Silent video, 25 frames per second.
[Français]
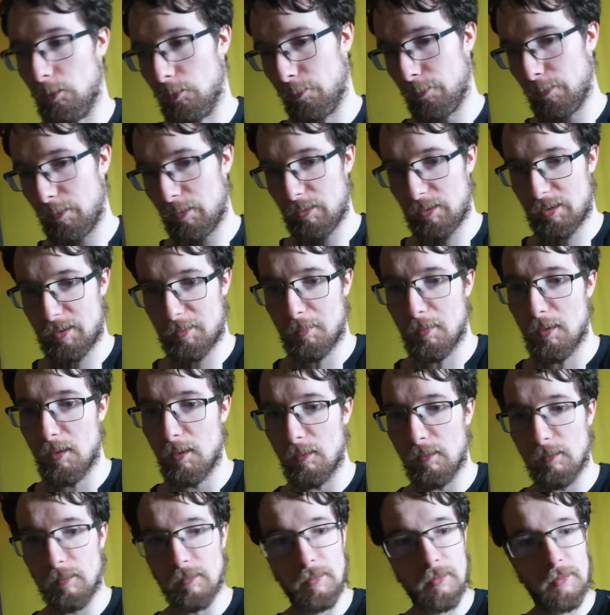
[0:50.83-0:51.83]

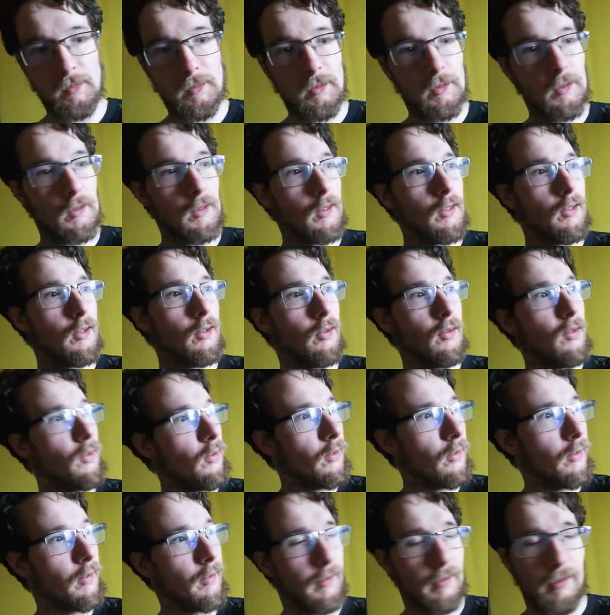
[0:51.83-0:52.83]
franchement,
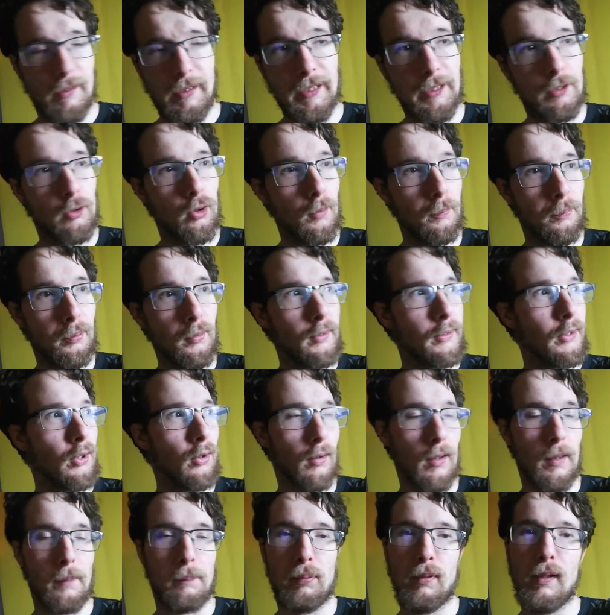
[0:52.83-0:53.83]
les deux buts, il
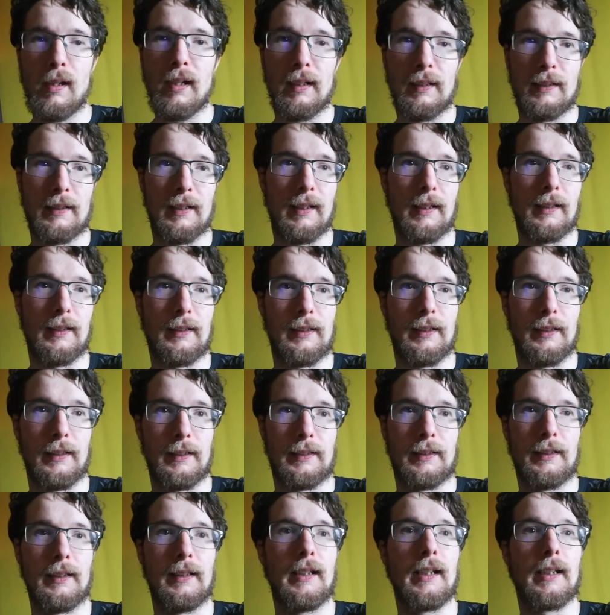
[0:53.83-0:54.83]
aurait pu les arrêter
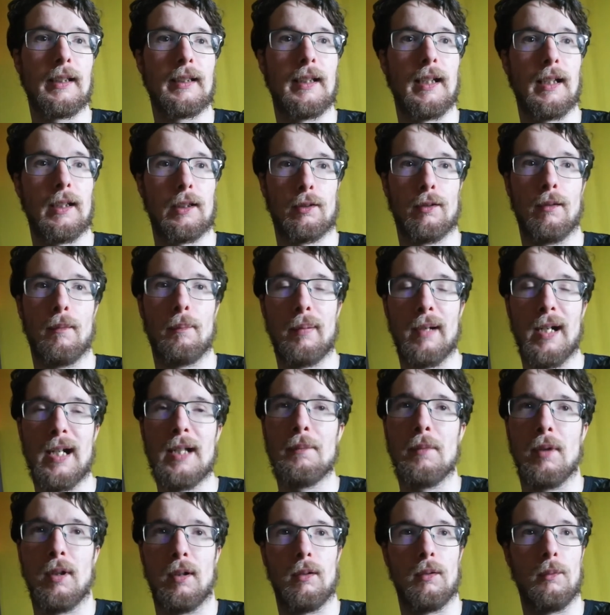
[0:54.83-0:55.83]
s'il était à son
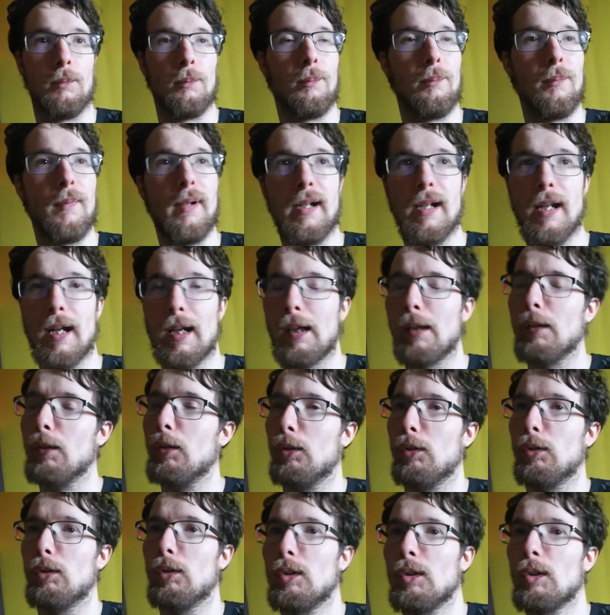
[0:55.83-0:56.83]
prime. Mais là,
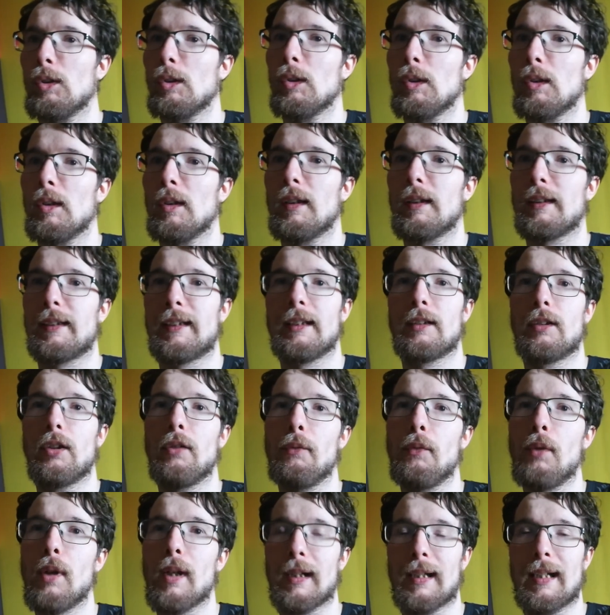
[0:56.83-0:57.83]
euh, c'est
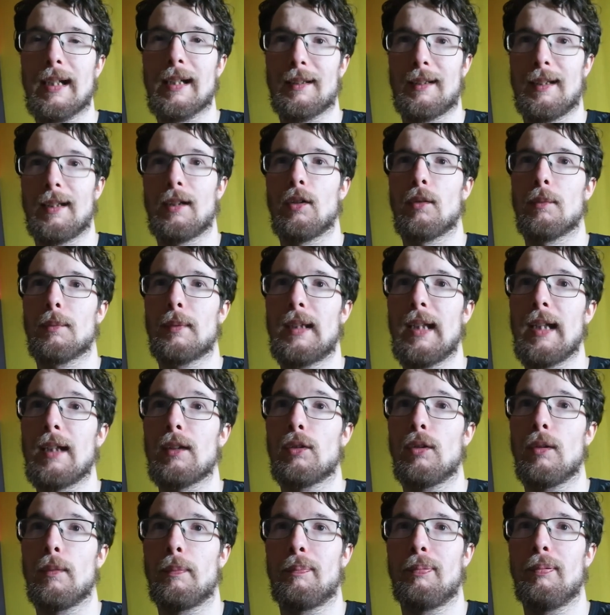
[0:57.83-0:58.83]
devenu un gardien lambda
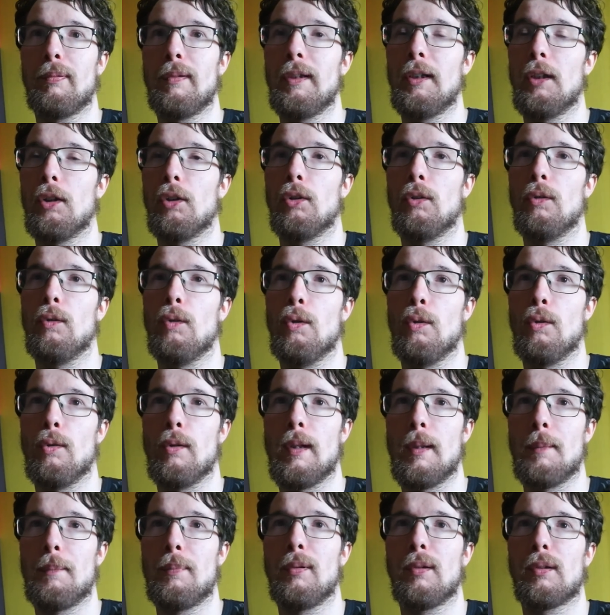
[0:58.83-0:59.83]
depuis euh,
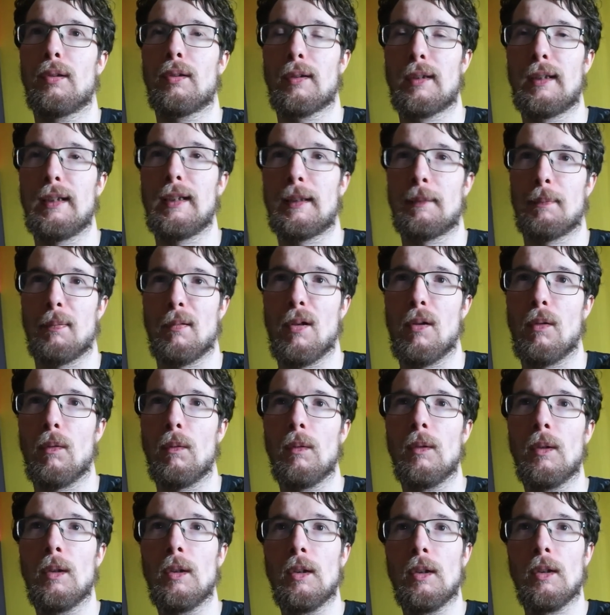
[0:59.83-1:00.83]
les buts qu'il se prend,
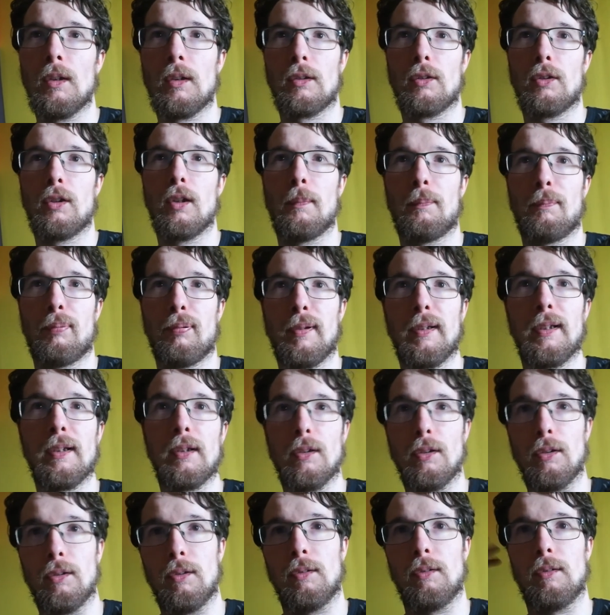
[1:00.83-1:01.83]
depuis
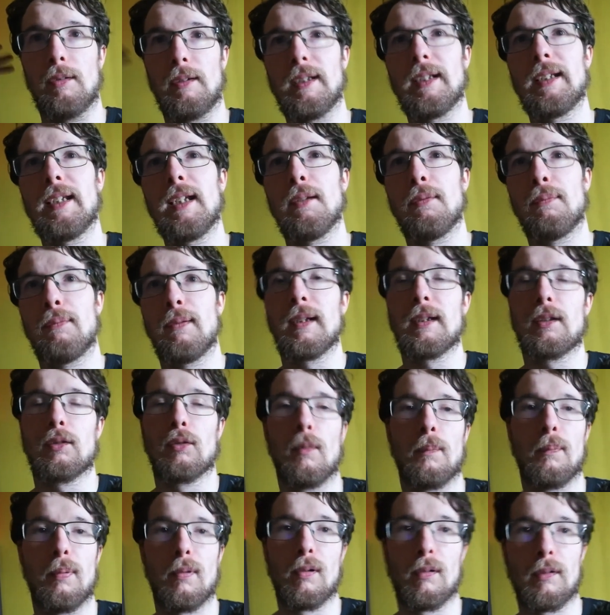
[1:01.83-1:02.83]
euh, les défaites
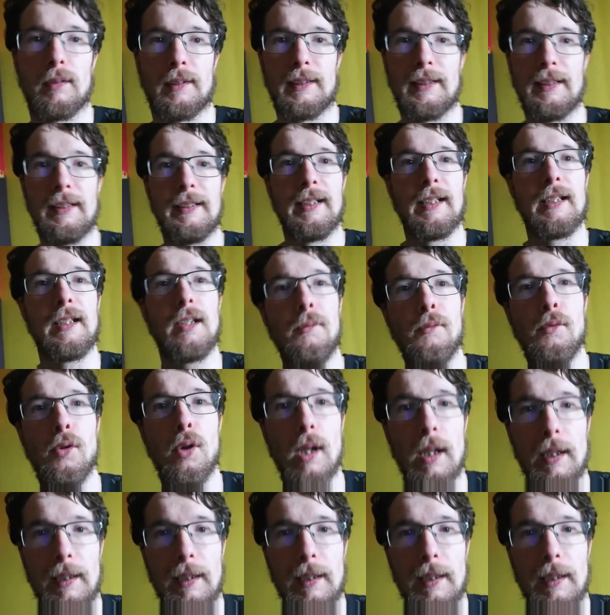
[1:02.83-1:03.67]
qu'on prend. Il est devenu un